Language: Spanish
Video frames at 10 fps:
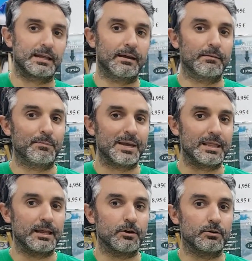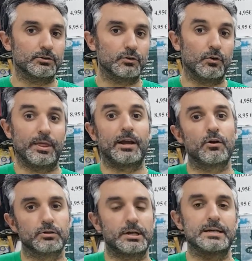de vídeos o de
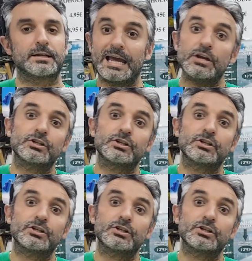cosas que